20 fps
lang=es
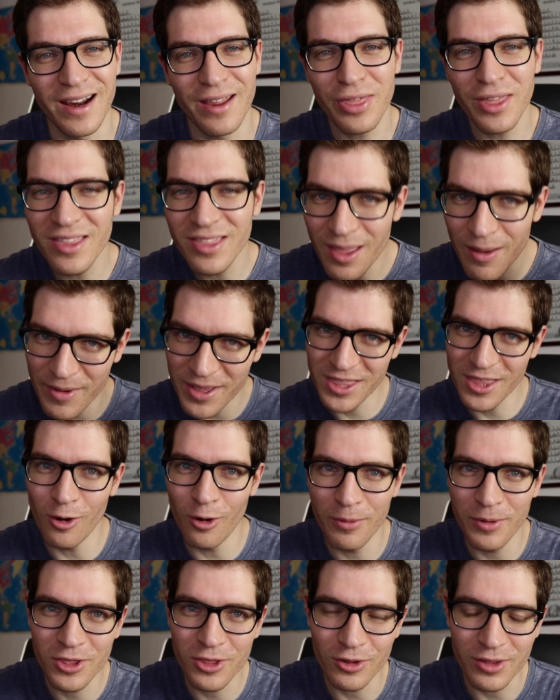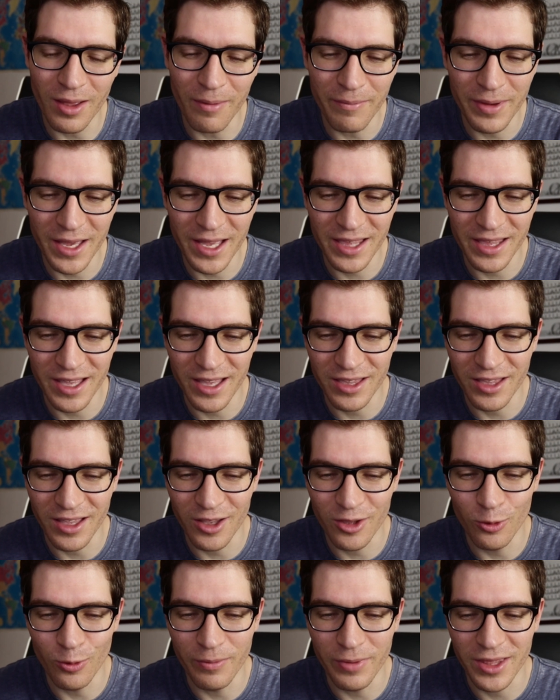recientemente lo he visto también
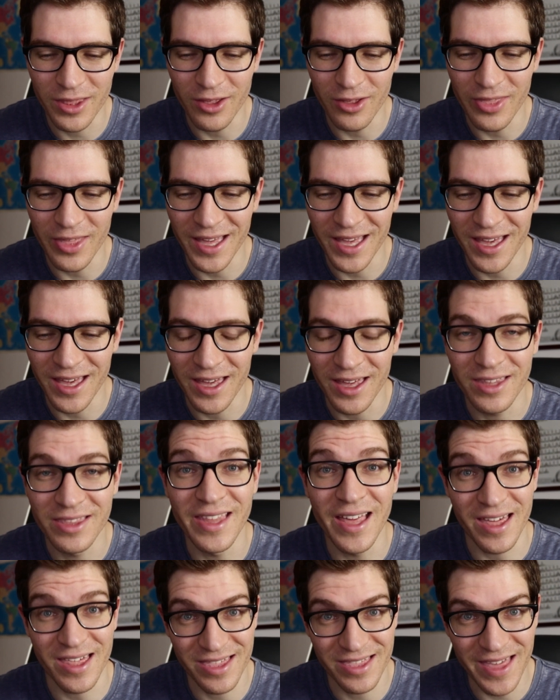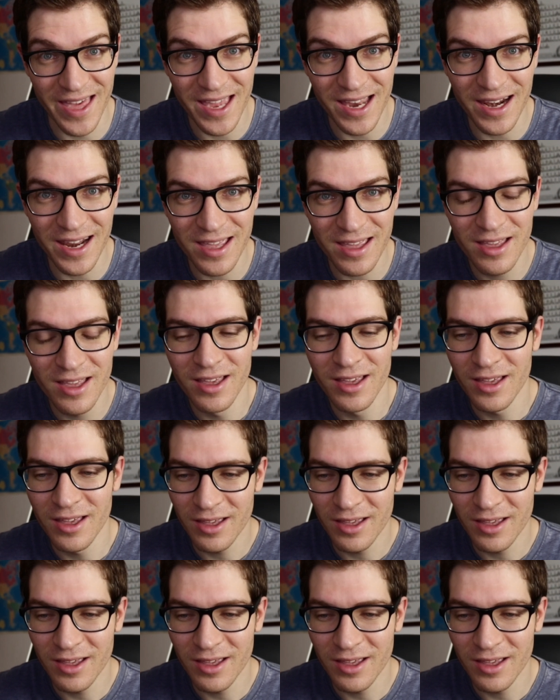en, en un vídeo de Nash Daily,